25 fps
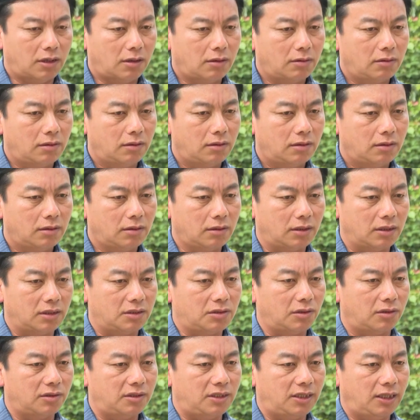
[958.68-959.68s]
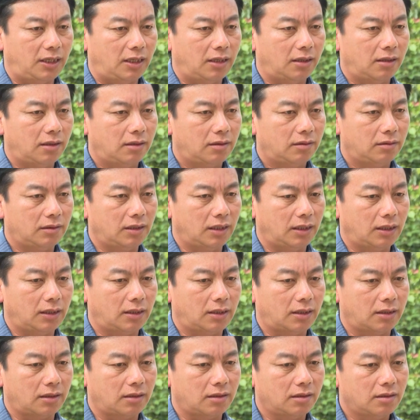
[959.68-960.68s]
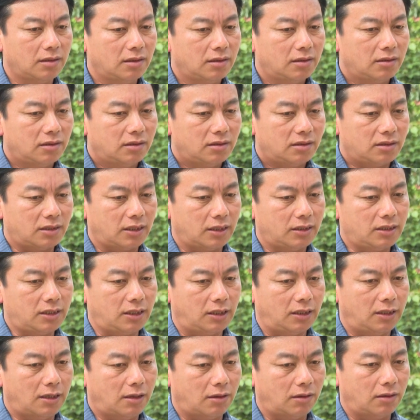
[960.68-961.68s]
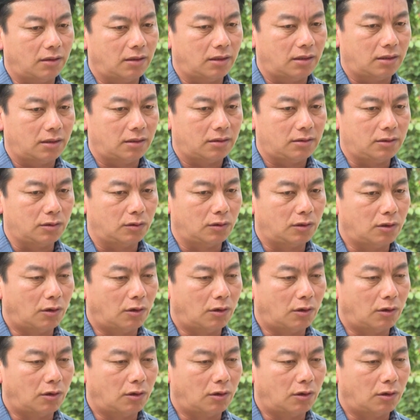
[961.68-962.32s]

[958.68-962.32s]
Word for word: hóc à, rò rỉ thì là sẽ chỉ đạo à, trưởng